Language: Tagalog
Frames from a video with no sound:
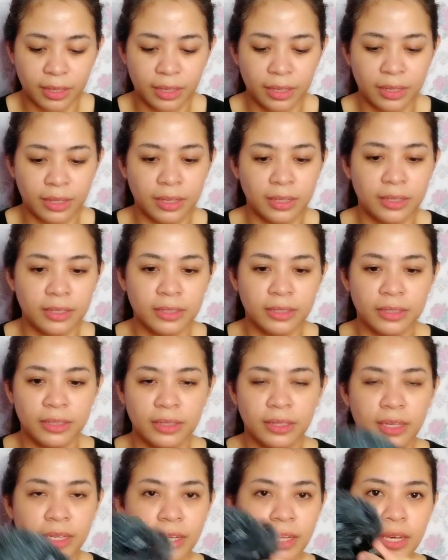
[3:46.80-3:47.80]
And,
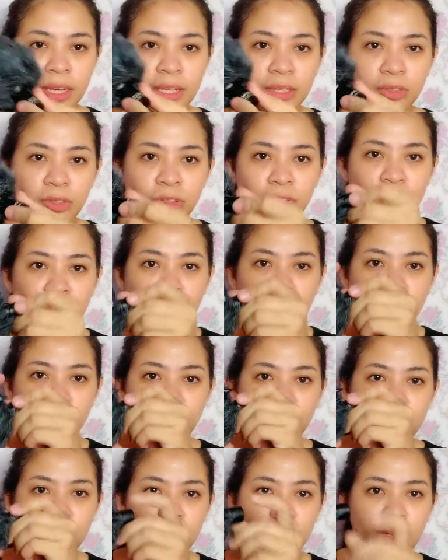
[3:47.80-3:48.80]
ito yung
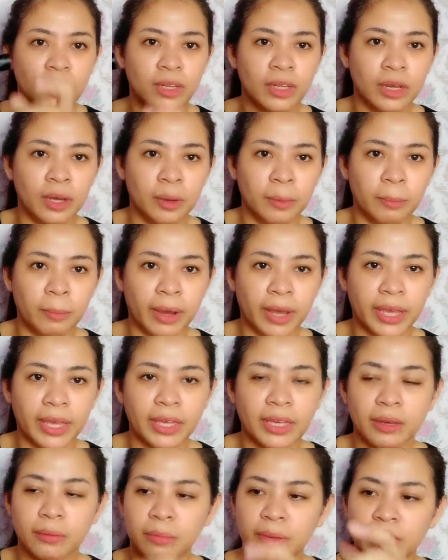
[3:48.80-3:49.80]
mic.